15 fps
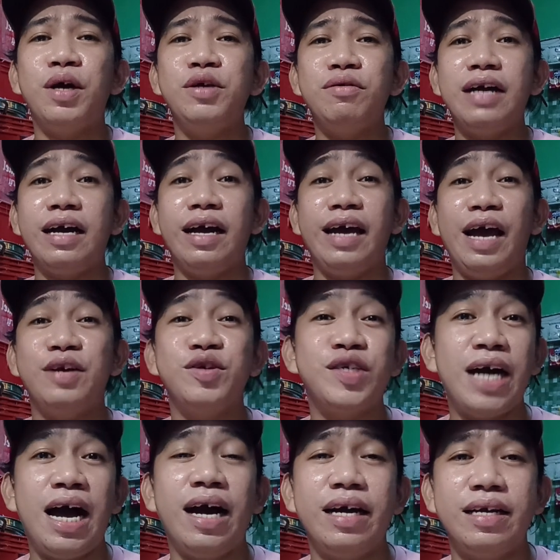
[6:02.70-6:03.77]
niyo gagayahin
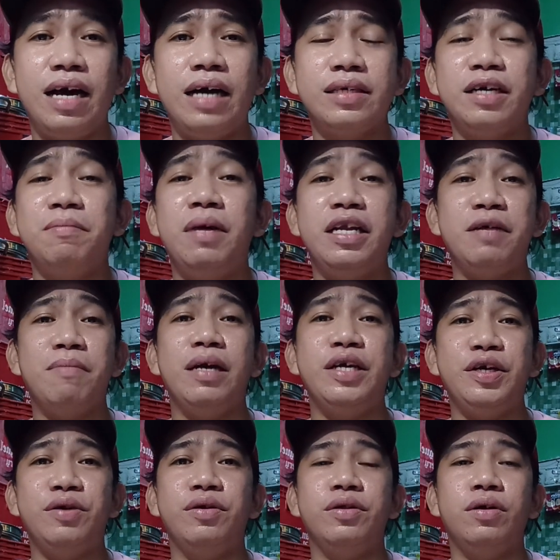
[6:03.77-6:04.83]
sa akin na kasi maling mali
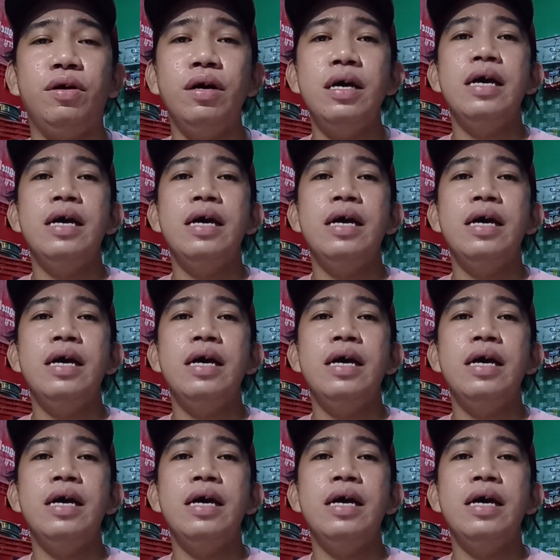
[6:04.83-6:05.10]
'yon, no